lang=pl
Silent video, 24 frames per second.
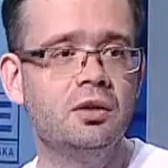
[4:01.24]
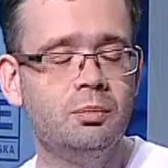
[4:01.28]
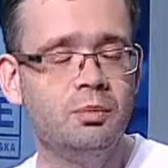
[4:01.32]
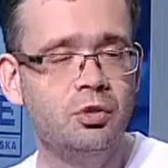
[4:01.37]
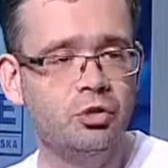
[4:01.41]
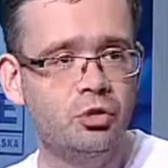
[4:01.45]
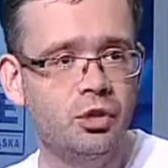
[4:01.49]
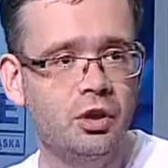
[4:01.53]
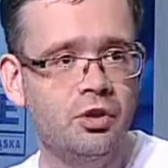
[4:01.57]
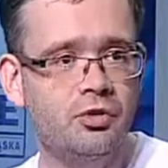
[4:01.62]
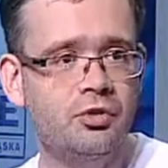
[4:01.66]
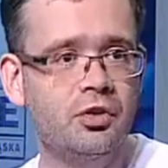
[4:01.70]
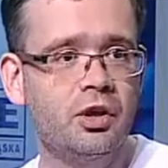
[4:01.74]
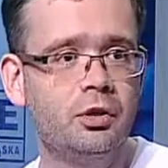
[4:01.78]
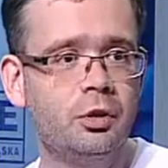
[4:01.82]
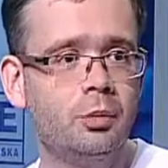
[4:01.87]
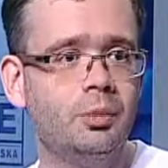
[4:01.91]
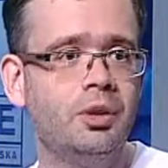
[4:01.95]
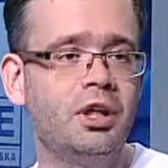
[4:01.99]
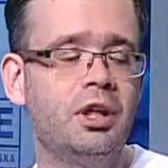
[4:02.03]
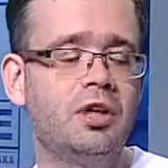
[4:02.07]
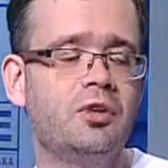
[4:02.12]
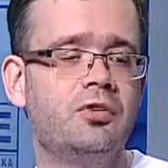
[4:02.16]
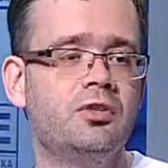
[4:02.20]
i mieszkańcy
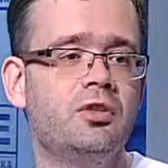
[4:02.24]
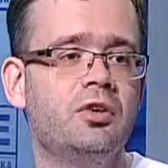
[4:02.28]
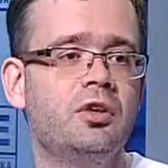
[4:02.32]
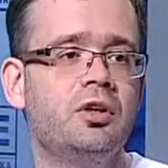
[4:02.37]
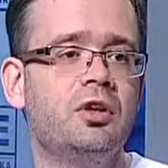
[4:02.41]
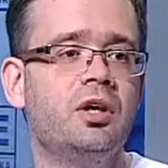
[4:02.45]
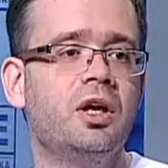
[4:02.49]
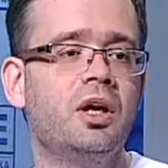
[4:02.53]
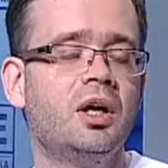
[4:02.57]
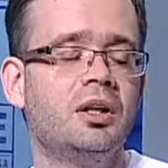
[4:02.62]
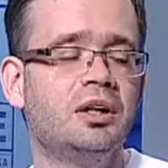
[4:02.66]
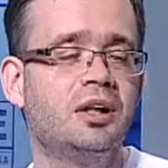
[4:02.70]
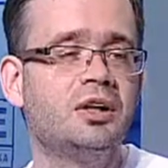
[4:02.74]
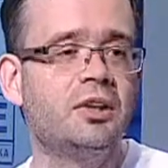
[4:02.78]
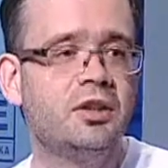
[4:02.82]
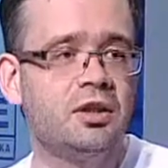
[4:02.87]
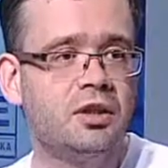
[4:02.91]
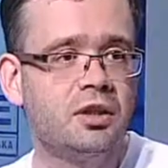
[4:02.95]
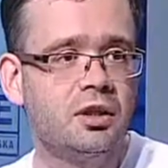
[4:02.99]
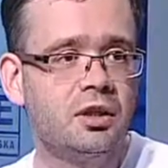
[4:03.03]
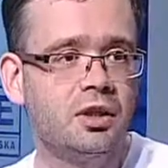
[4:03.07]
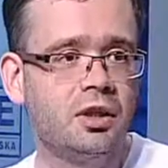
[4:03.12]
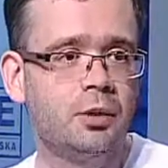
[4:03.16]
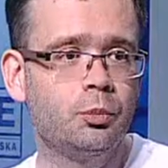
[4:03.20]
aglomeracji na
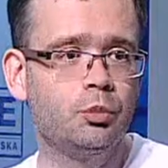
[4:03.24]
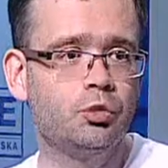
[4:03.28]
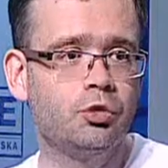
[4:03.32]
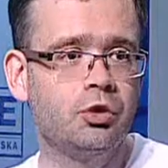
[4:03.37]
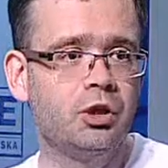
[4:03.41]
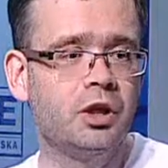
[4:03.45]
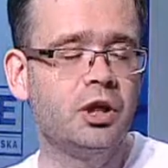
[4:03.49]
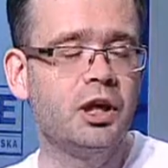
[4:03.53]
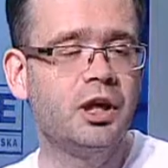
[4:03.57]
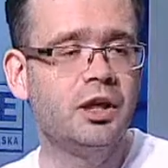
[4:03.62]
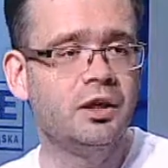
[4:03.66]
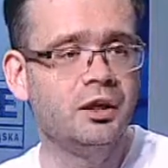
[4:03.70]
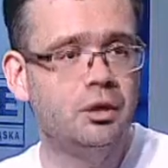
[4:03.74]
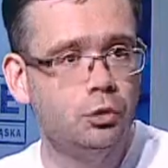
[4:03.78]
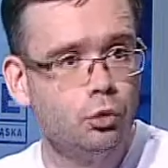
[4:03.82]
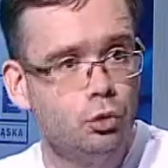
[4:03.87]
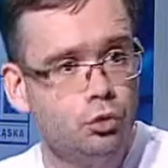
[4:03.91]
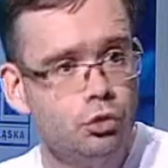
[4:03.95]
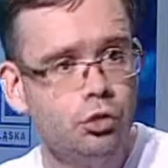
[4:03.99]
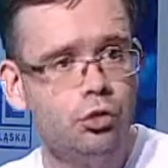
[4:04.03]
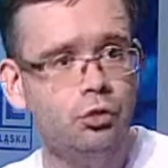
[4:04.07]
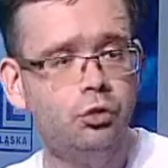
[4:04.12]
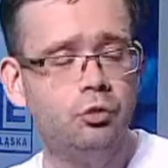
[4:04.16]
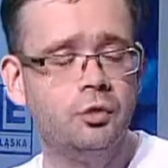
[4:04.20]
ten rynek przyjechali i tu
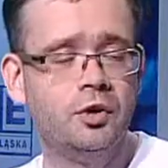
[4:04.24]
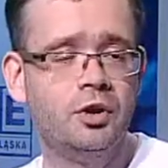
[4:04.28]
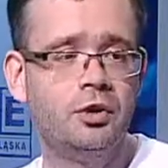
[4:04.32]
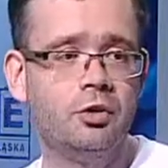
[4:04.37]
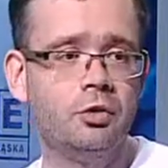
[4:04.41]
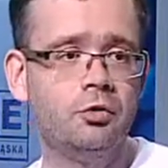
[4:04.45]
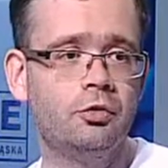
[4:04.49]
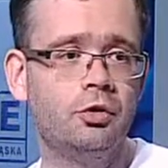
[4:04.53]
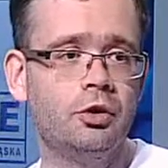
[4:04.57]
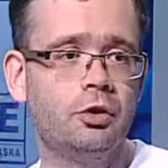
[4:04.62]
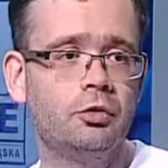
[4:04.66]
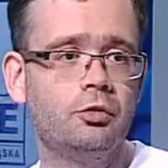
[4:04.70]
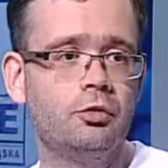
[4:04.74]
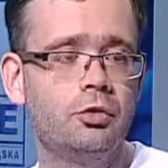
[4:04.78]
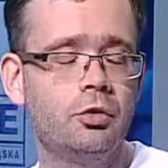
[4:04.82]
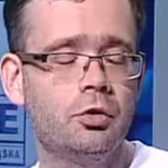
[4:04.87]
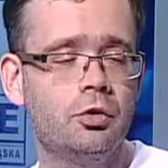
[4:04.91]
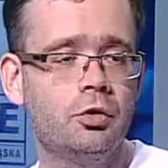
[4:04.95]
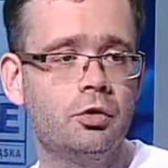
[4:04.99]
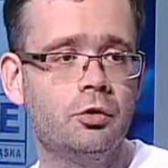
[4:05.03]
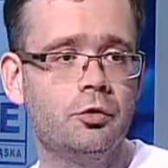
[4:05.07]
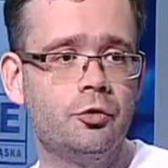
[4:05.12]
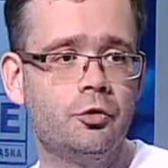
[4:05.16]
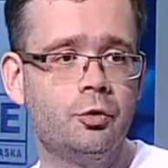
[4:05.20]
chcieli świętować
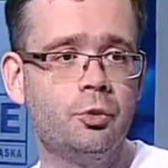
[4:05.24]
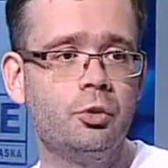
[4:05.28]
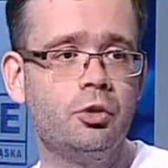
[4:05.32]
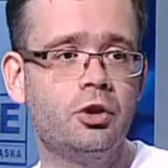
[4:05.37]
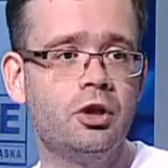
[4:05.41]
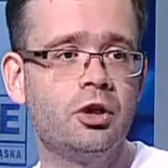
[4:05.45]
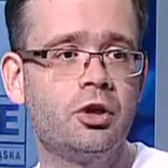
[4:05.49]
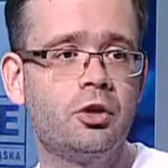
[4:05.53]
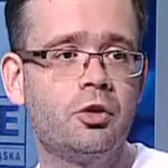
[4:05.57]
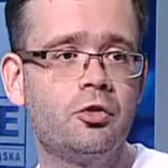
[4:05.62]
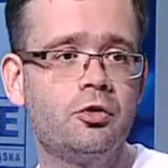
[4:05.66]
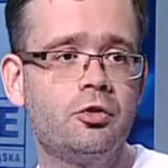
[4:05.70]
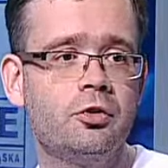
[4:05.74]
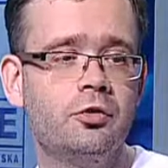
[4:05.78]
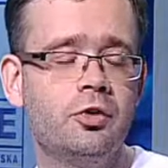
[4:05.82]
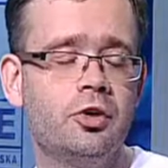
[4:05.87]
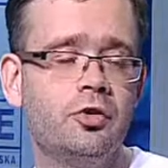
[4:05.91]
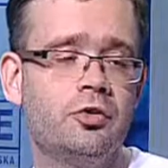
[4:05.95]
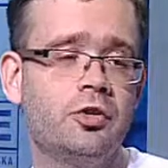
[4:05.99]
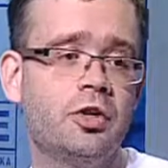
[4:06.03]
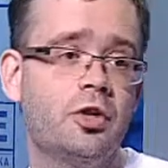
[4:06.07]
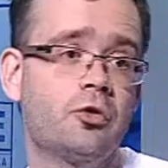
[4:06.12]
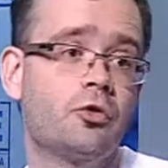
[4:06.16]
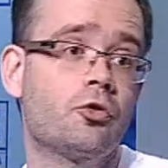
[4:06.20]
y, wspólnie tego
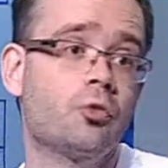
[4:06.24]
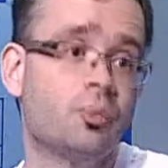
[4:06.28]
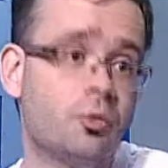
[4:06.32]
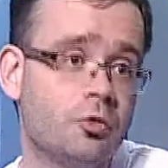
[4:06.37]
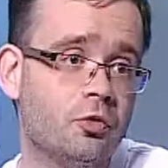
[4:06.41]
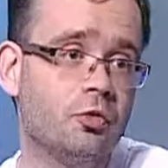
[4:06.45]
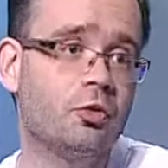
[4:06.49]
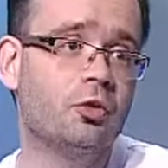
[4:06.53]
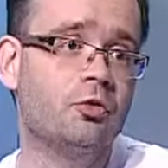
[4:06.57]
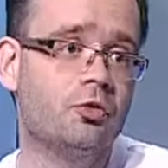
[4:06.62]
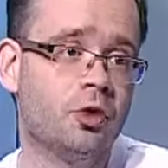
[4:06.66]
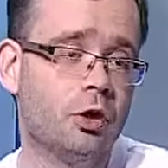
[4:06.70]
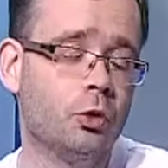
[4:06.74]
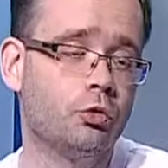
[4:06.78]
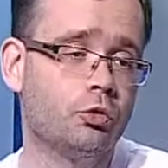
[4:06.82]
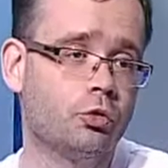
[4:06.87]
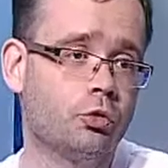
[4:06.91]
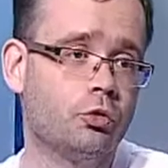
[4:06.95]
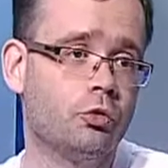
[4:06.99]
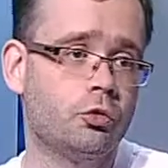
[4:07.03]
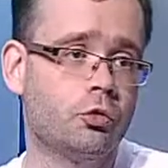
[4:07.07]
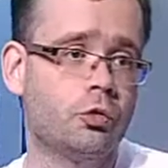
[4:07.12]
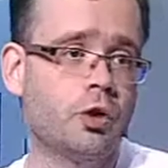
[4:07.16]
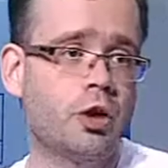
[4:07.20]
Sylwestra, co spowodowało,
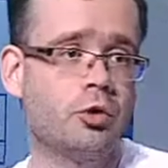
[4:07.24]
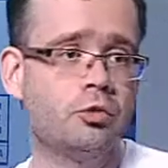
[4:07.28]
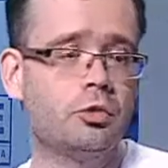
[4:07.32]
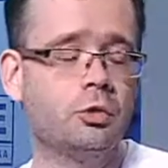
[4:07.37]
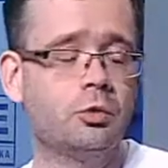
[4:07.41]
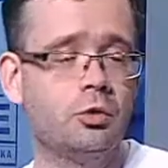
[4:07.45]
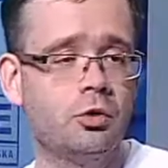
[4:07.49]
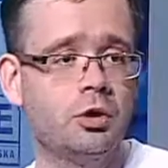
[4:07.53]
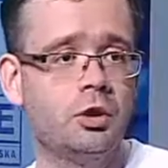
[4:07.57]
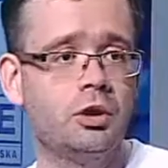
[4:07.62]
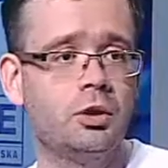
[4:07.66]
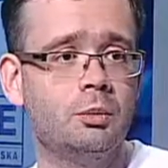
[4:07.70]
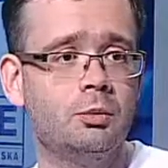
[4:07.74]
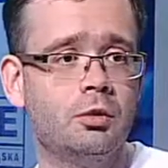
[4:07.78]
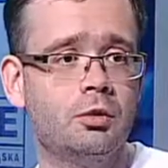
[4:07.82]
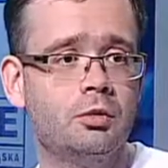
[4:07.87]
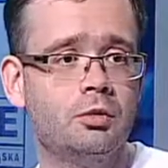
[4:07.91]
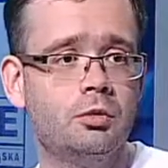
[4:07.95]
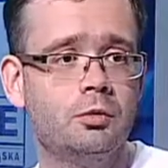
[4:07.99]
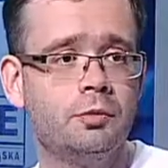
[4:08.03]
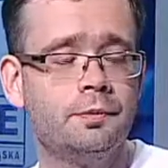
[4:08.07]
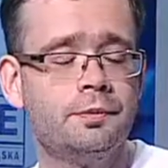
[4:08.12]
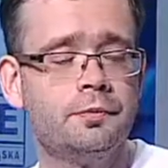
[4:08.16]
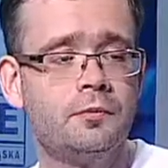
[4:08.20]
że już w każdym kolejnym
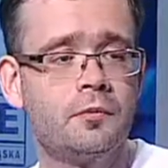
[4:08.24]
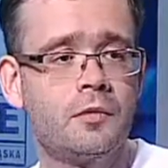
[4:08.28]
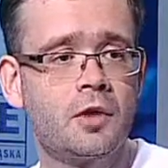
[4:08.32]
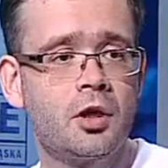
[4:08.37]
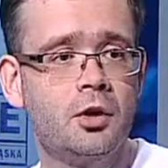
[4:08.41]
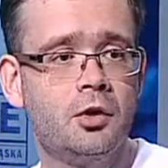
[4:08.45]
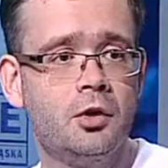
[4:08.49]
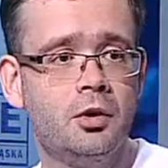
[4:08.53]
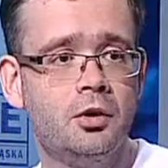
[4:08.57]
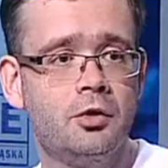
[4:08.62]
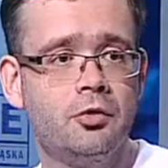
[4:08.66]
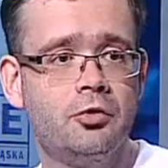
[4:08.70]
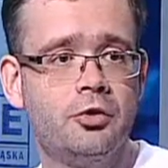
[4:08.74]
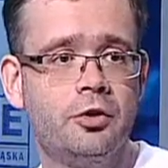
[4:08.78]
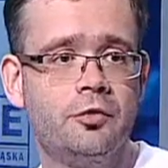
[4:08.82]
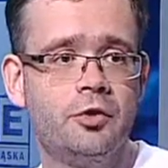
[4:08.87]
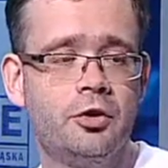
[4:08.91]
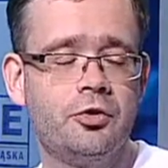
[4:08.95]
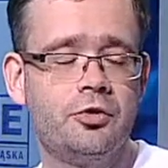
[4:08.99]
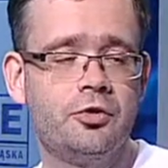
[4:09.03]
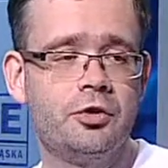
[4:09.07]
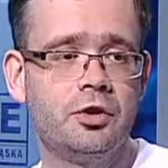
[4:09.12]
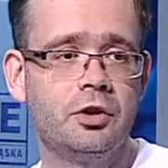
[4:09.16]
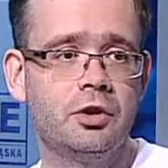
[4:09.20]
roku
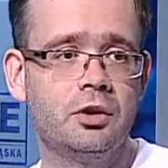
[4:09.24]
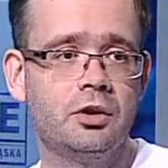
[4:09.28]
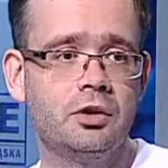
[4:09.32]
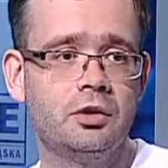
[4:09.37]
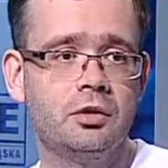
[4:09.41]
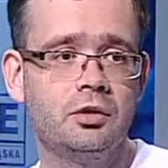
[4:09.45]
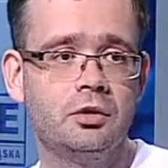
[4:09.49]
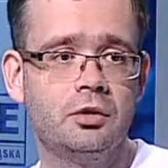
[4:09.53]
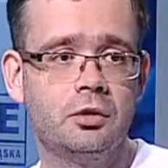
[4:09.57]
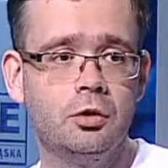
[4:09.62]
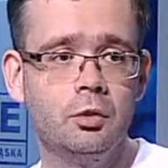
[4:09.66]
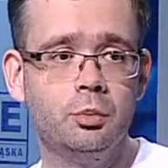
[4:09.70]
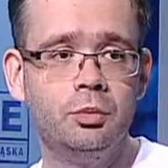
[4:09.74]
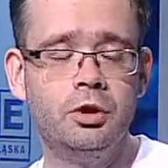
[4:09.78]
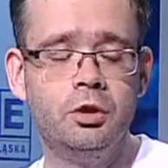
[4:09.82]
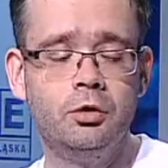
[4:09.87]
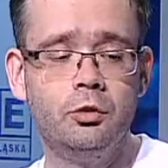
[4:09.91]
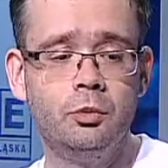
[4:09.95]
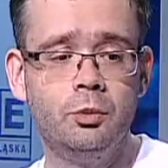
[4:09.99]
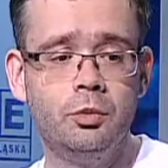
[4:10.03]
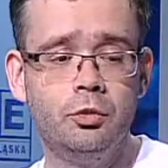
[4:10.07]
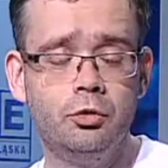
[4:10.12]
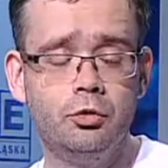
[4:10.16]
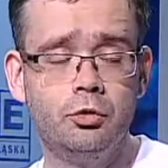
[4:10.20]
Sylwestra
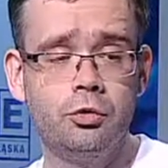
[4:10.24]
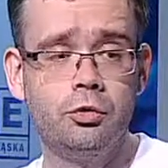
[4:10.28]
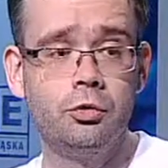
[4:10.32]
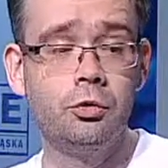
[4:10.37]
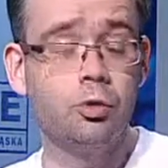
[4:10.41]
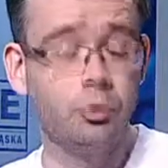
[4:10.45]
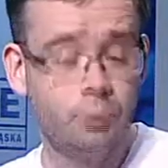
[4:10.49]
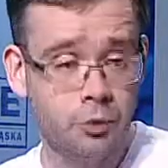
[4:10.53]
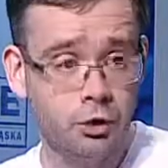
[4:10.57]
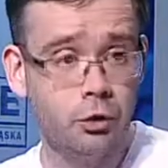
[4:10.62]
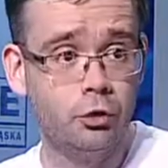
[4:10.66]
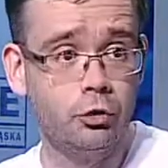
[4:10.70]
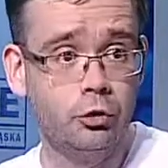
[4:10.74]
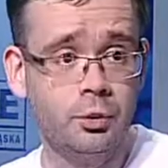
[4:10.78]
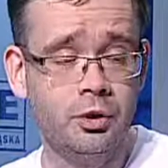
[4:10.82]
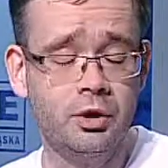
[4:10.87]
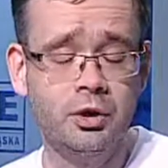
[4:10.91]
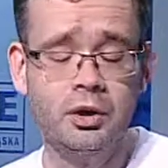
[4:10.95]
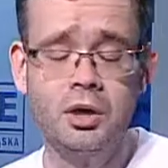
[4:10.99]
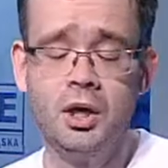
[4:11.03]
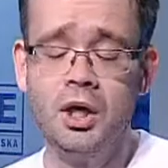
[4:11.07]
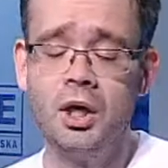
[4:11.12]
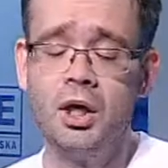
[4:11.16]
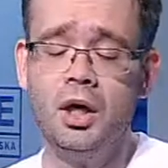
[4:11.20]
robili,
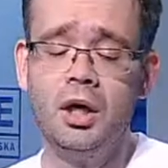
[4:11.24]
robiliśmy.